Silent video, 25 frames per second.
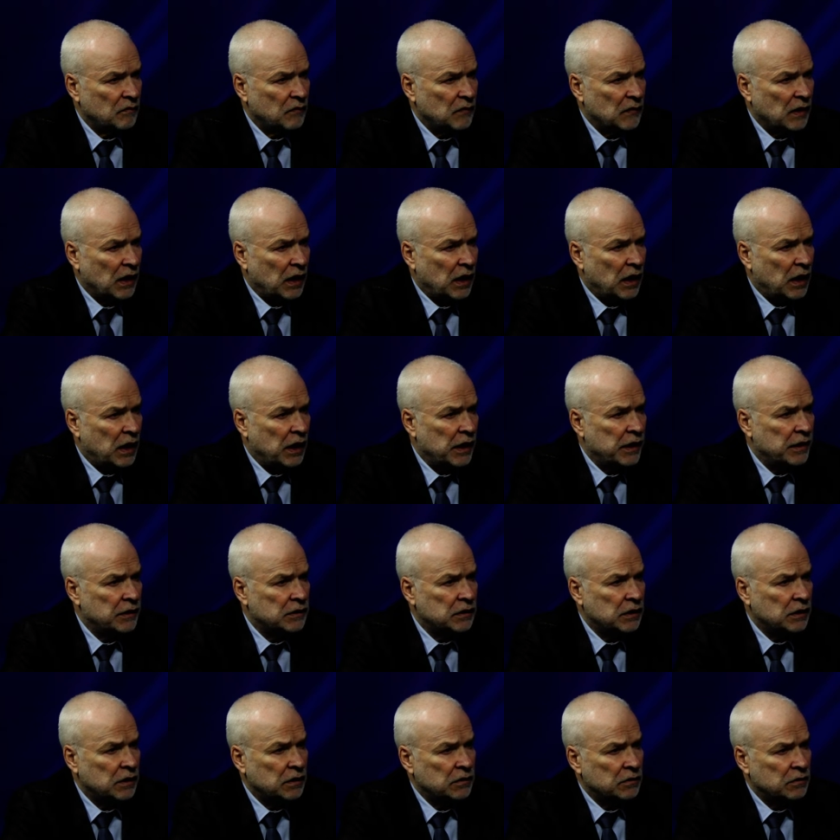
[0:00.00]
Вот а таких...
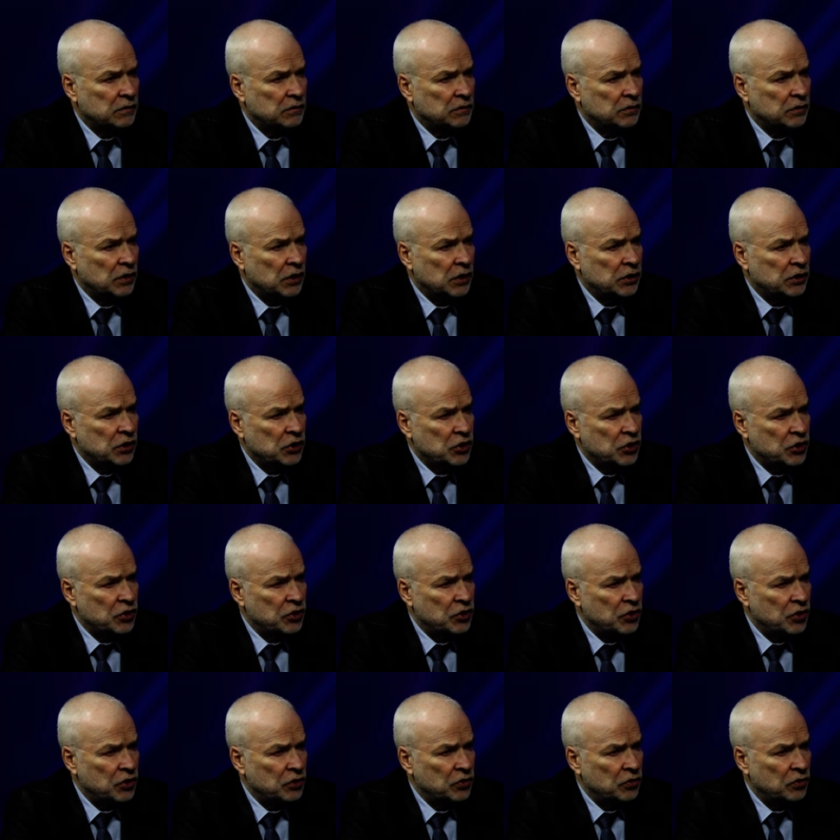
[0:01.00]
это, это чьи
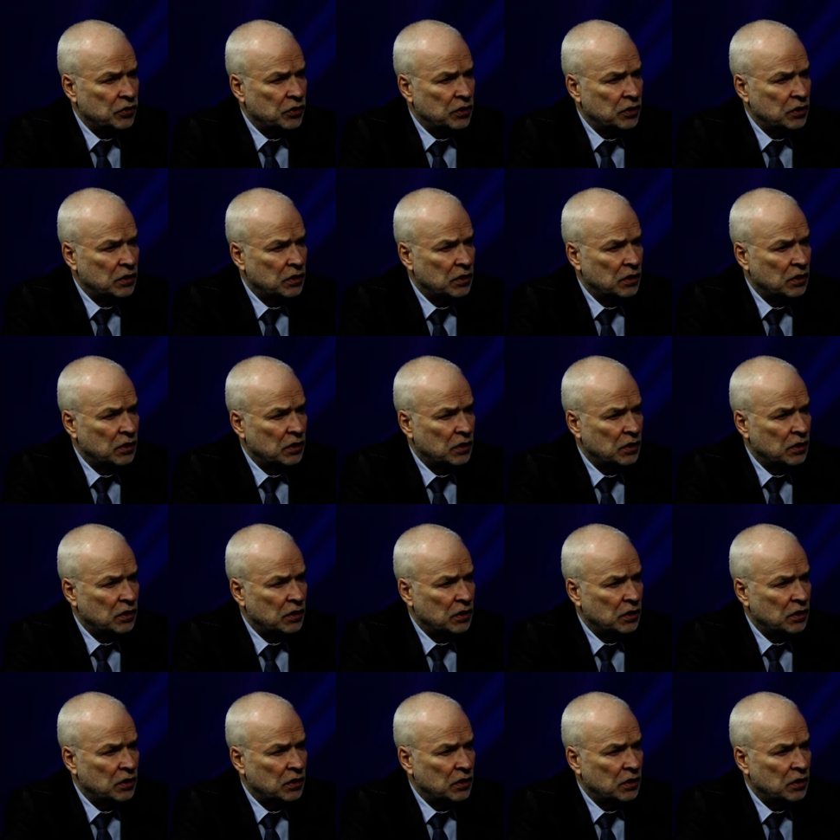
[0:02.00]
территории?